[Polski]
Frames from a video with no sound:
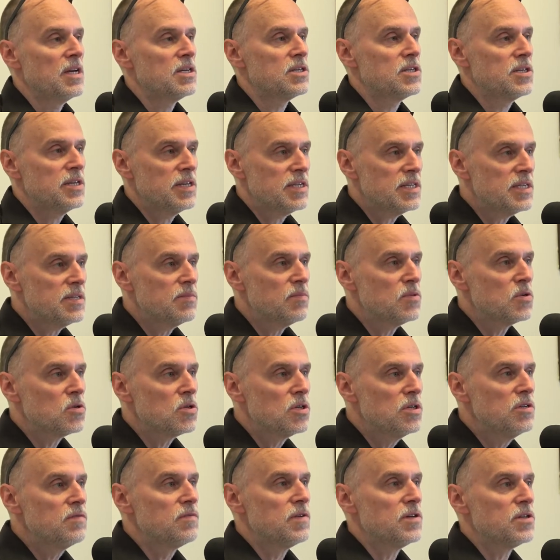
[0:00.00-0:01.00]
Czy jest
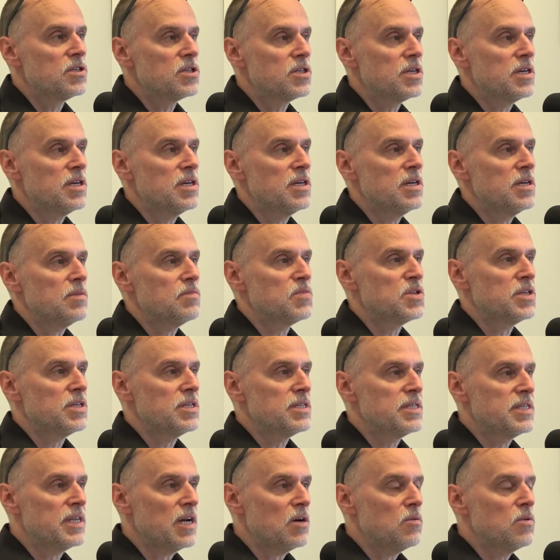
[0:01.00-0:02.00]
możliwe, że
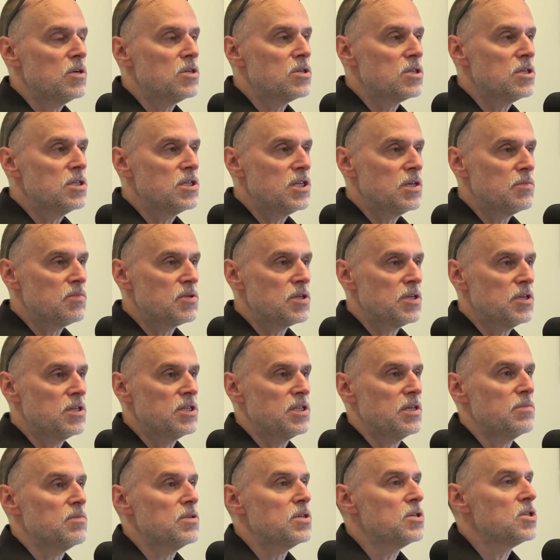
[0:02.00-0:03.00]
przez całe życie
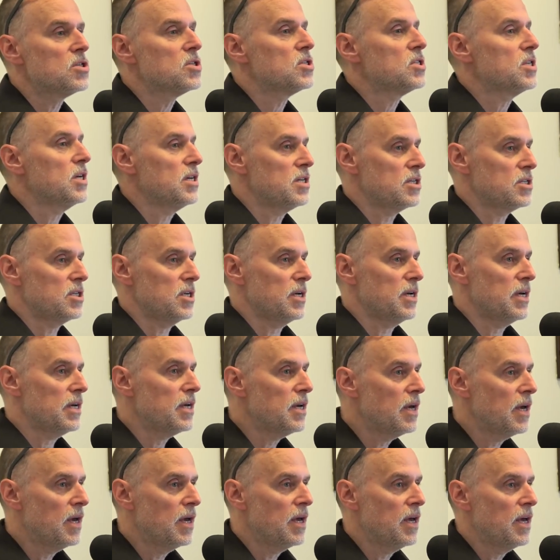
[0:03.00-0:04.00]
przejdziemy szczerze